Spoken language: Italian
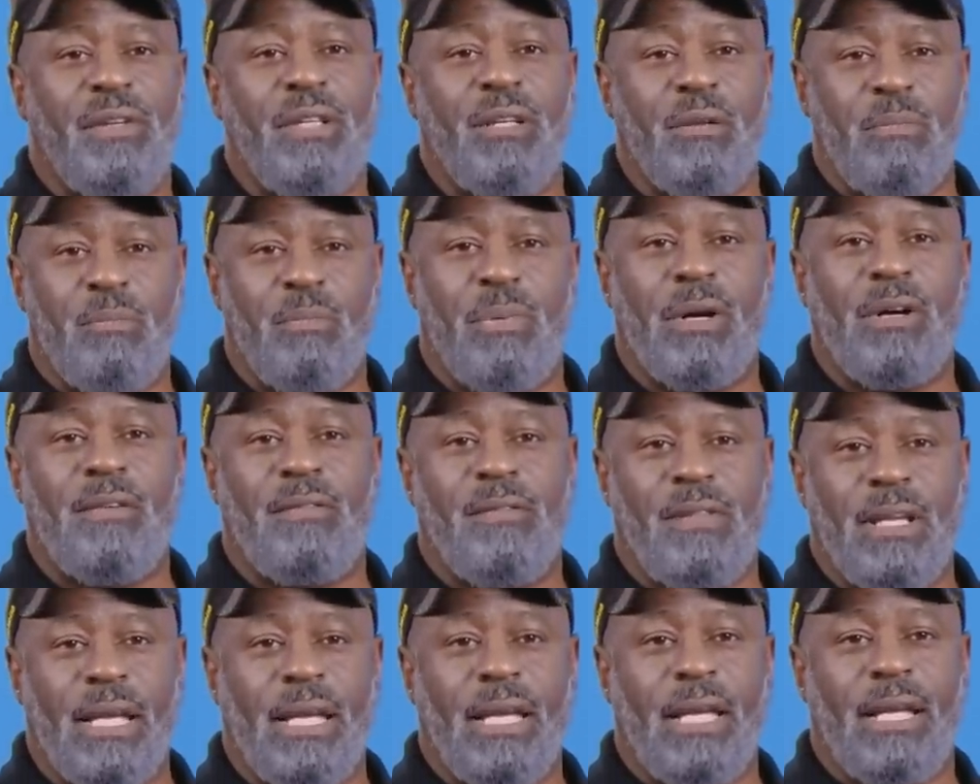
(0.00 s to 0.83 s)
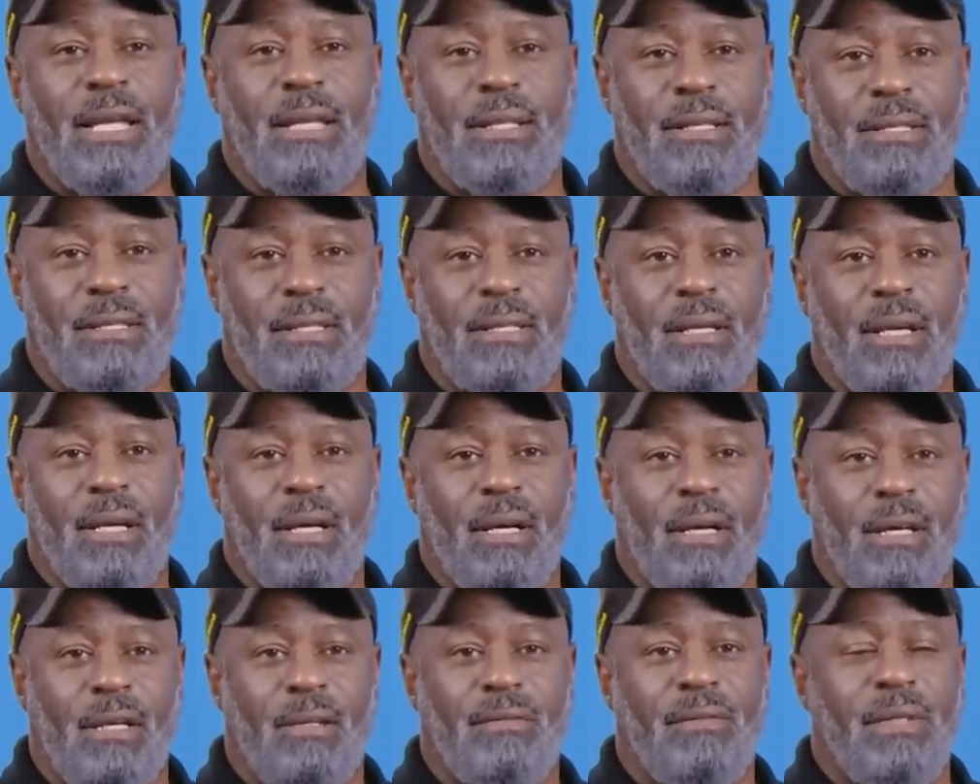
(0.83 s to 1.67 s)
di altezza sopra le teste
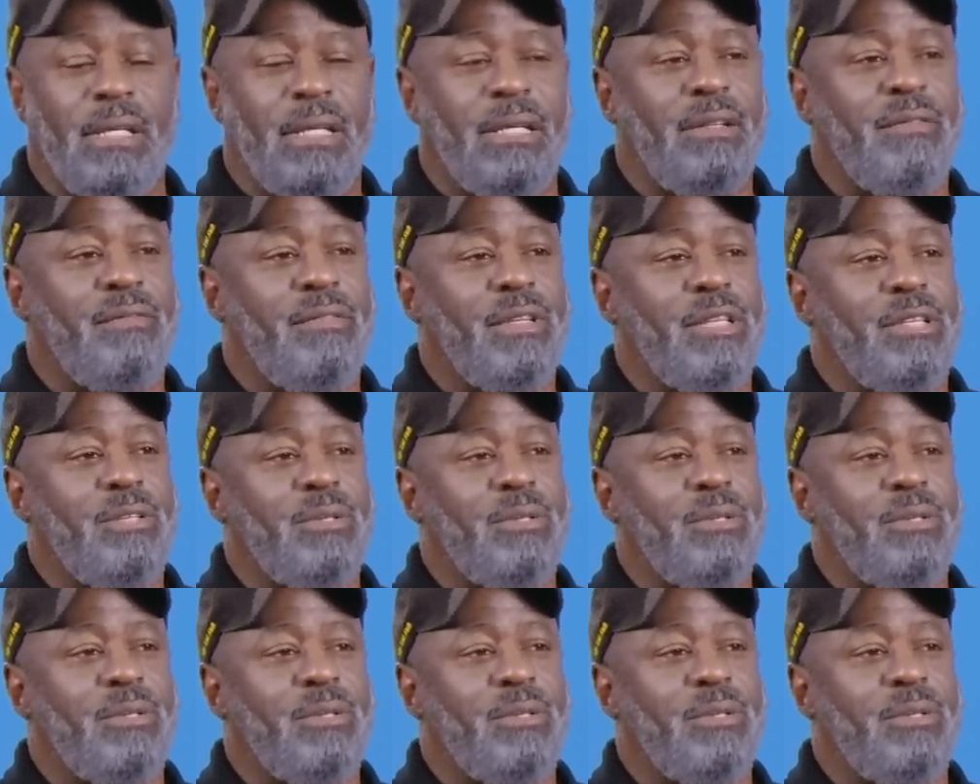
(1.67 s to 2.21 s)
degli individui.